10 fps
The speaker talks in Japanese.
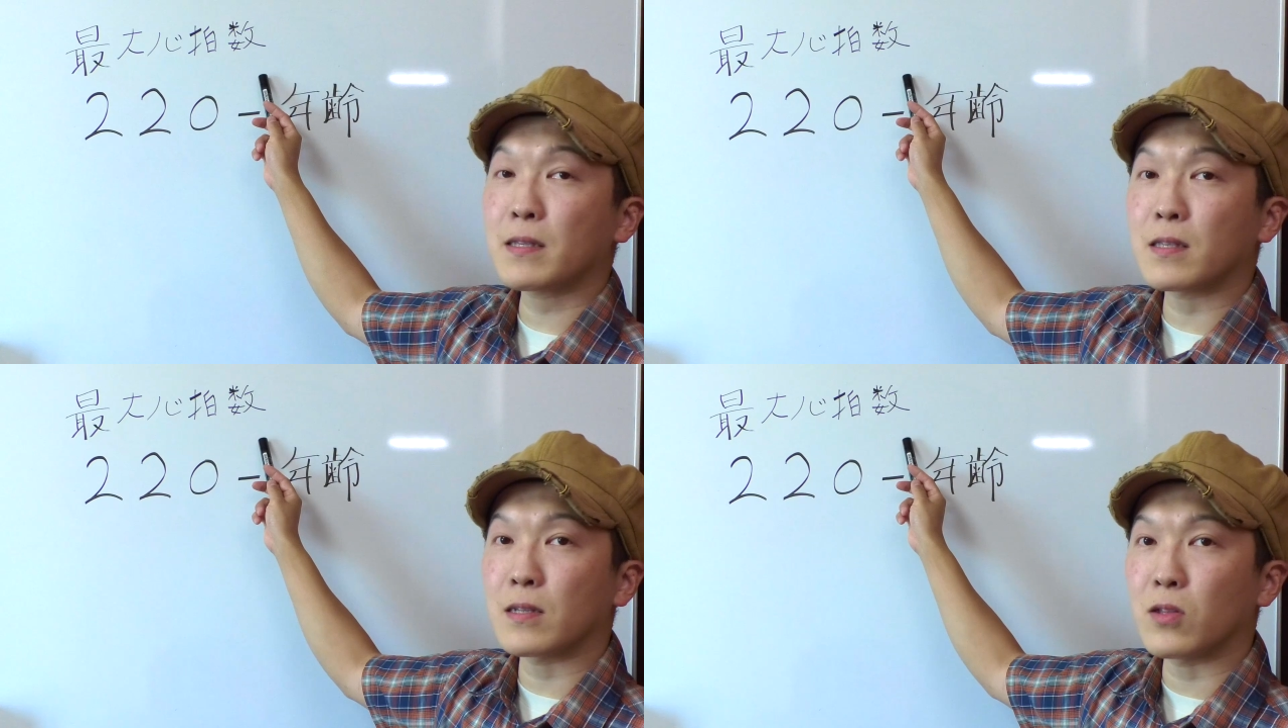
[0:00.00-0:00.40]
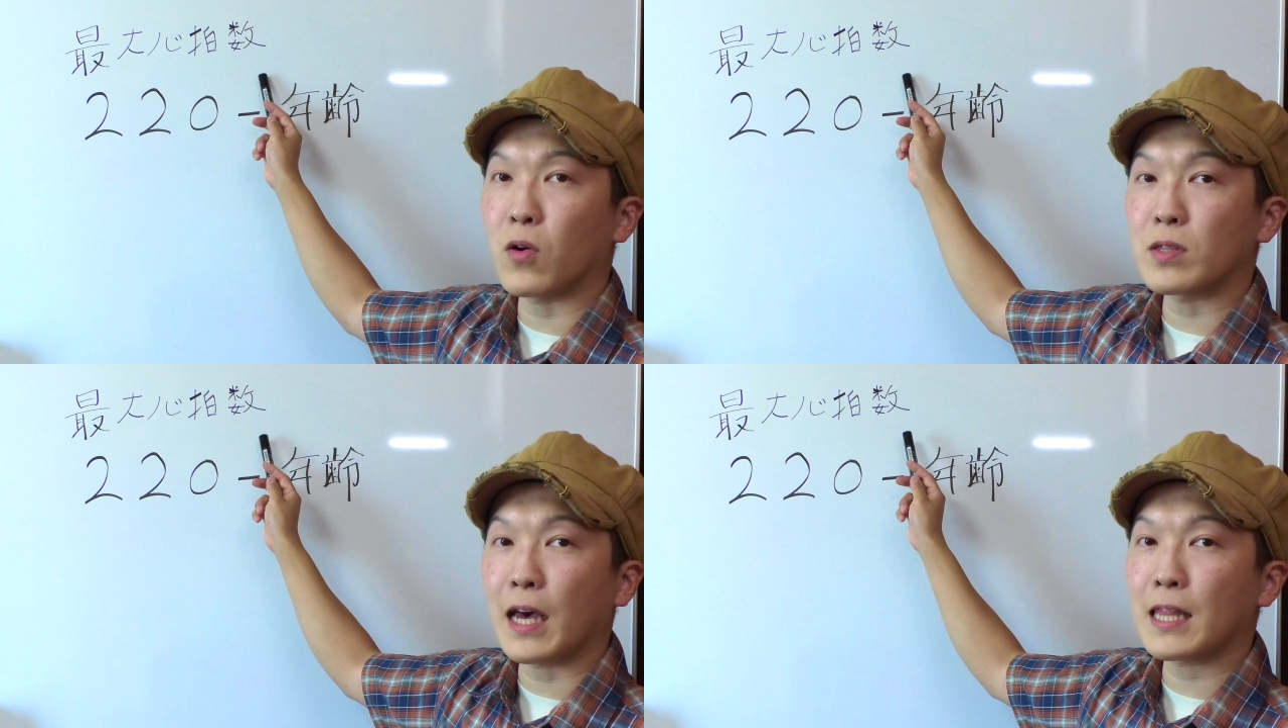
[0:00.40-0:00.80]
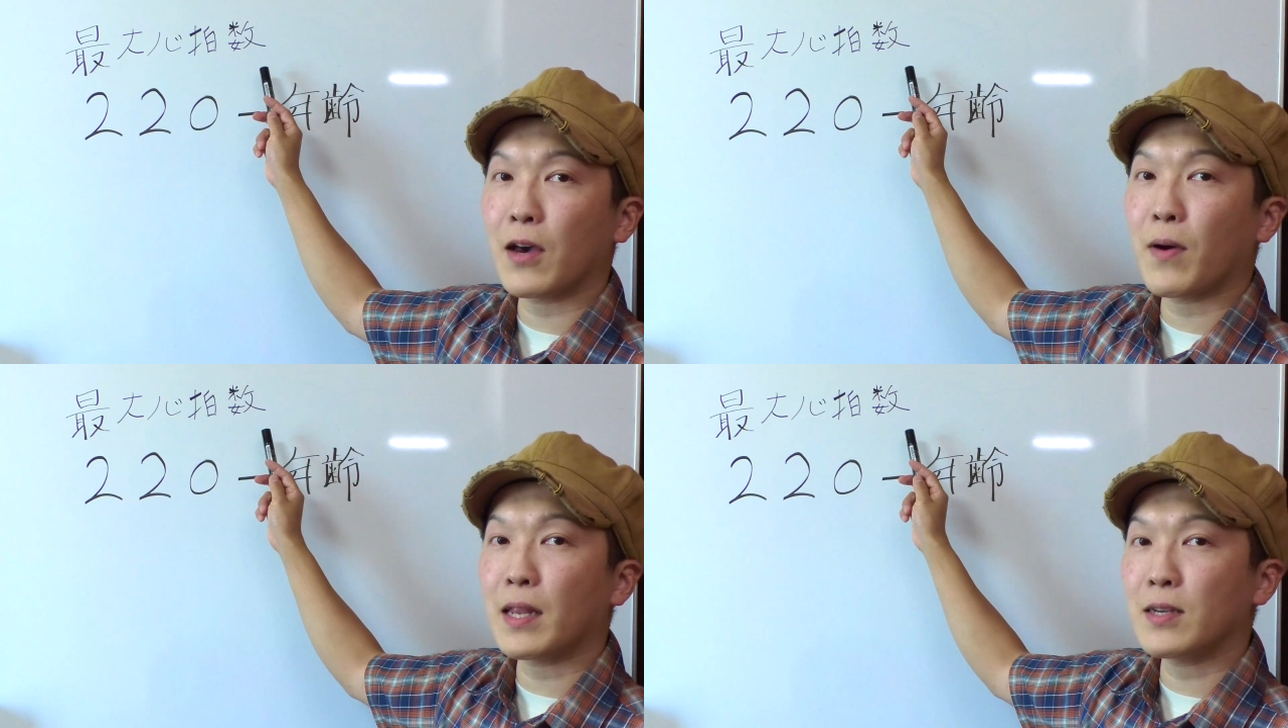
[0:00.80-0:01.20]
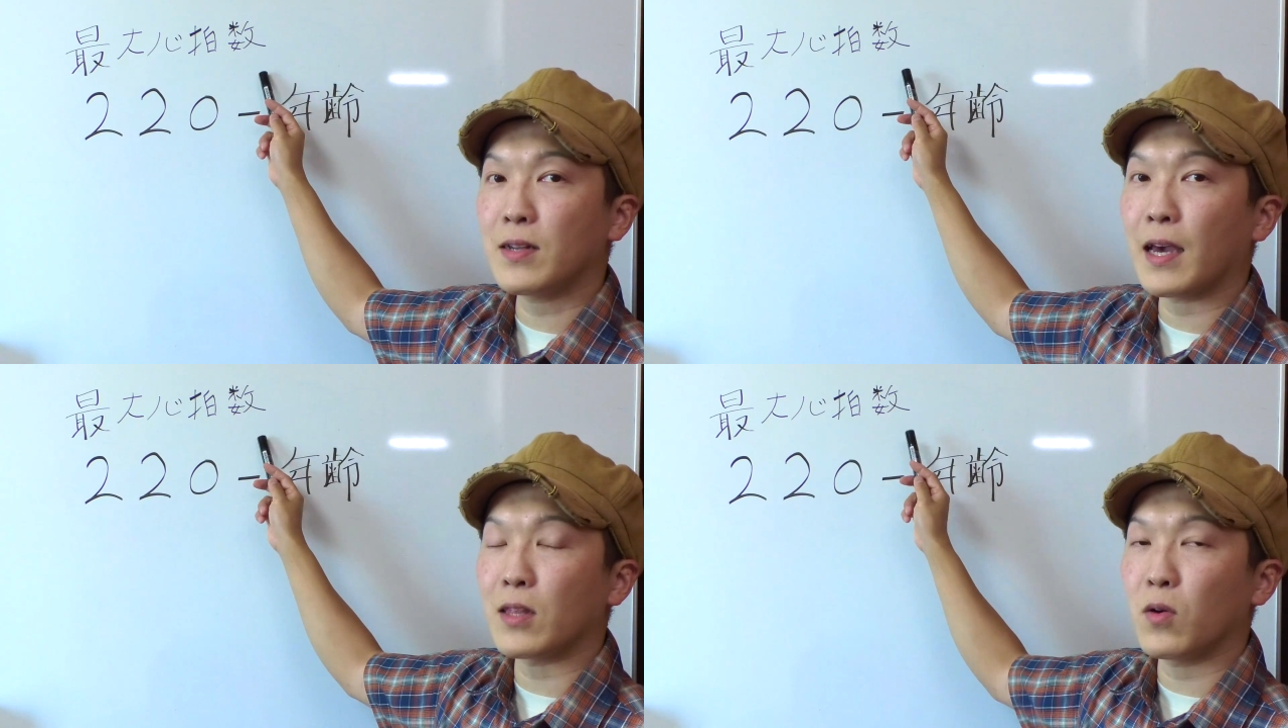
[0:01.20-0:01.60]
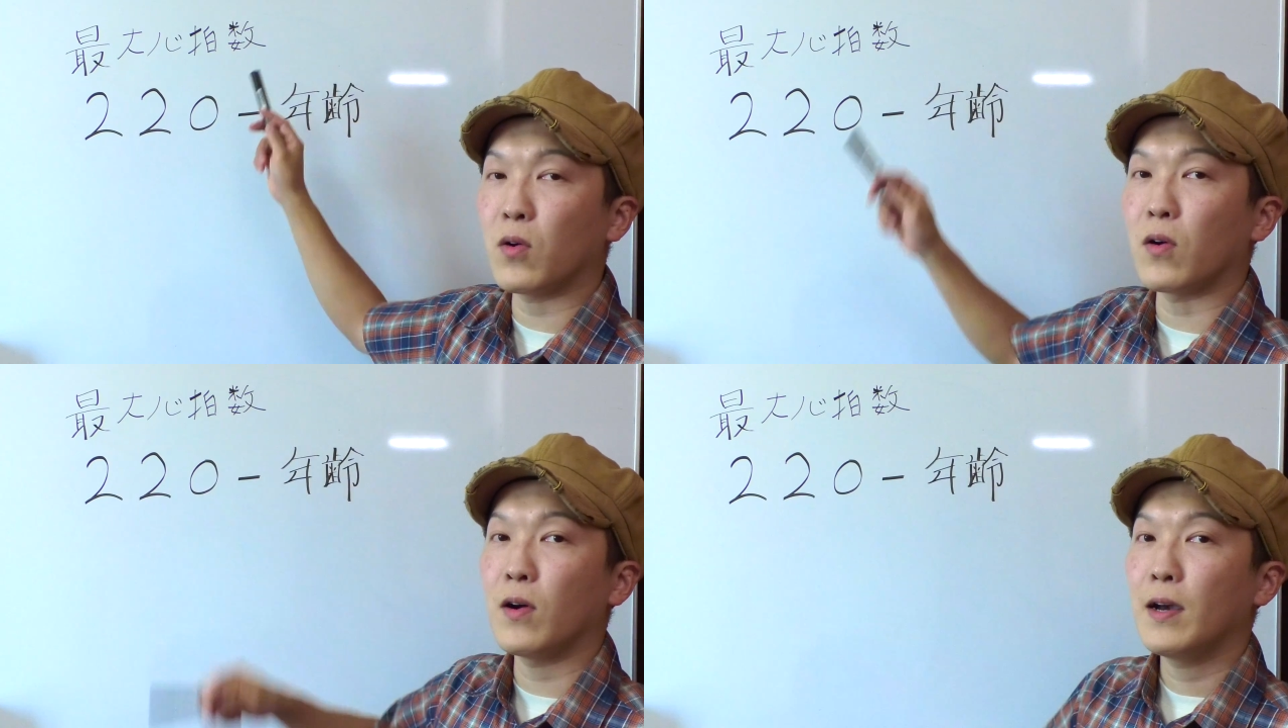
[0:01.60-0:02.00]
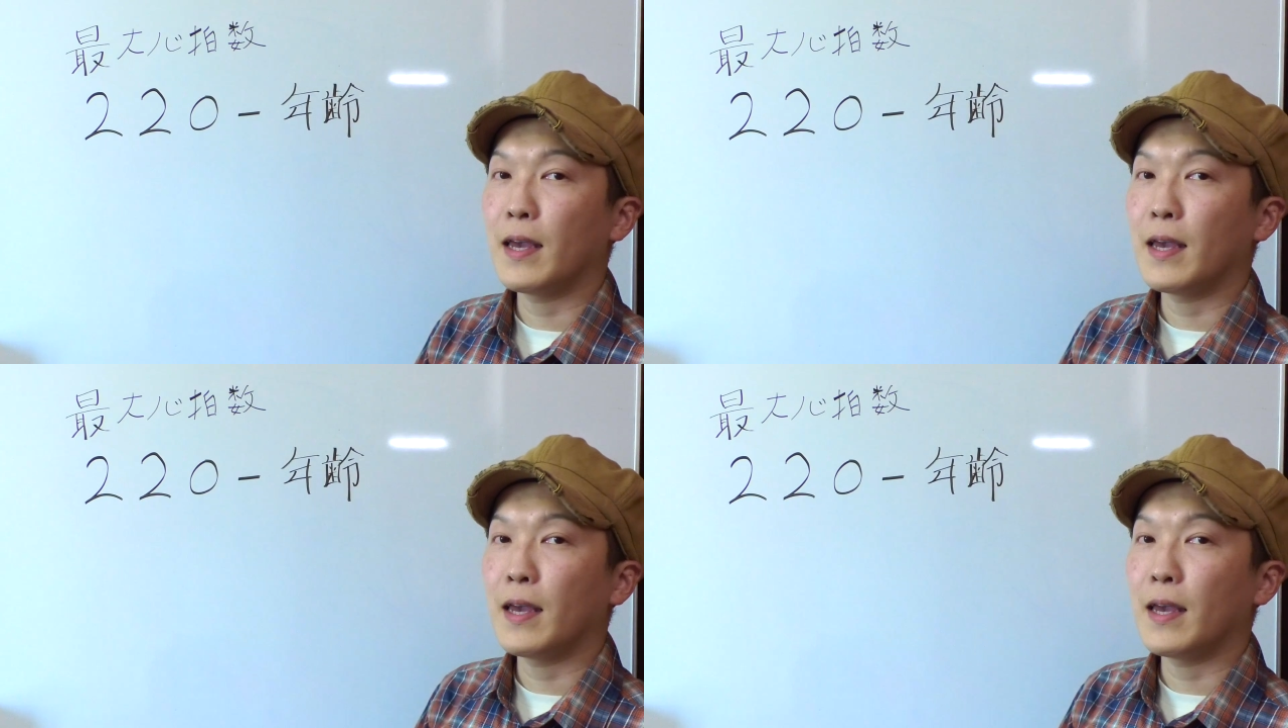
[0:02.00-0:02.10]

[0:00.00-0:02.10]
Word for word: 拍数の7割ぐらいの、